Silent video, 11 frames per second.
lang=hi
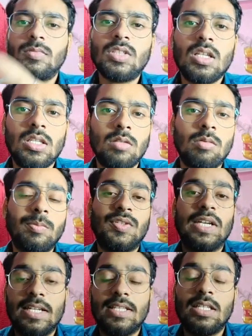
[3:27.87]
जब हम
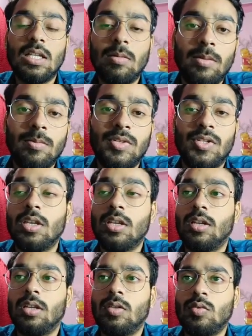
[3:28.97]
स्ट्रैटेजी के बारे में शेयर
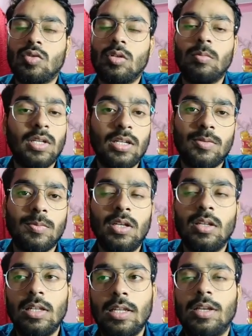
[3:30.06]
करें तो उसको हम इंग्लिश में
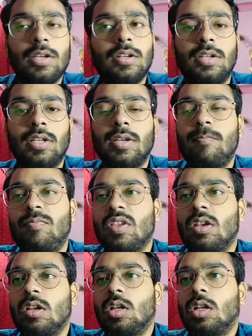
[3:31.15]
लिखें ठीक है
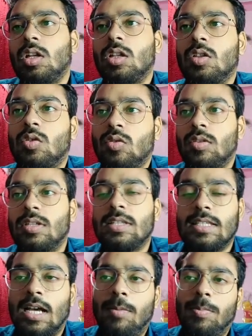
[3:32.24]
तो
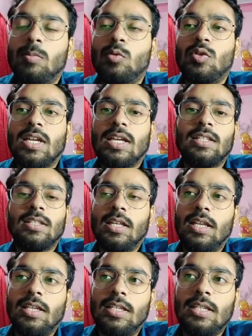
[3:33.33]
यहाँ पर हमको क्या दिखता है
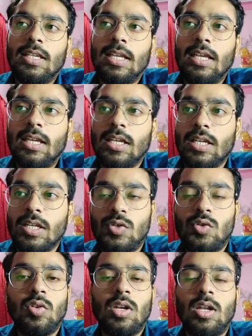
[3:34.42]
कि एक
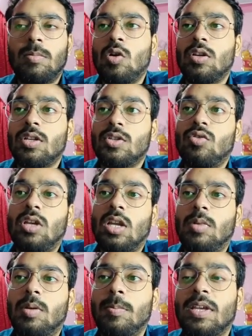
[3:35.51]
हिस्टोग्राम है और हिस्टोग्राम में
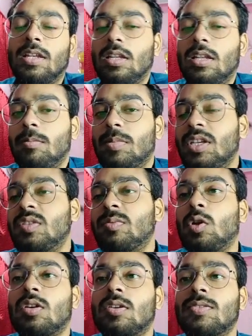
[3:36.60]
मेनली बीच में
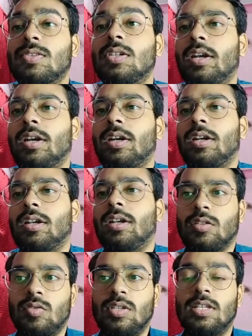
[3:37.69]
कंसंट्रेटेड है तो
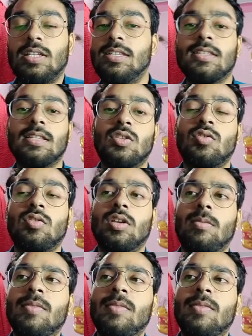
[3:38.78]
ये किस चीज़ का हिस्टोग्राम है